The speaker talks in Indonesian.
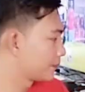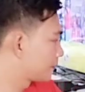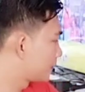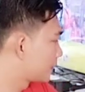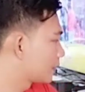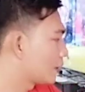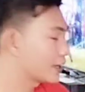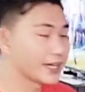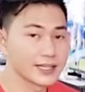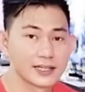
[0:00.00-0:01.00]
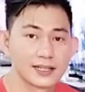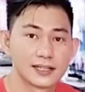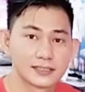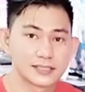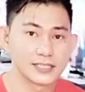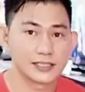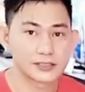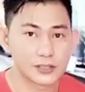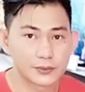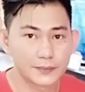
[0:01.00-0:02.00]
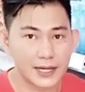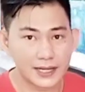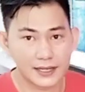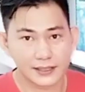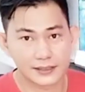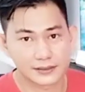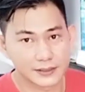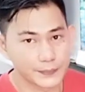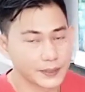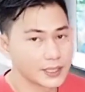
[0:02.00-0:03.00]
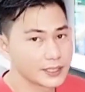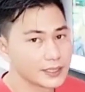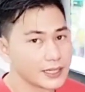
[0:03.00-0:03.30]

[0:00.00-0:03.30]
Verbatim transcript: Oke, okay. si soundbar tipe yang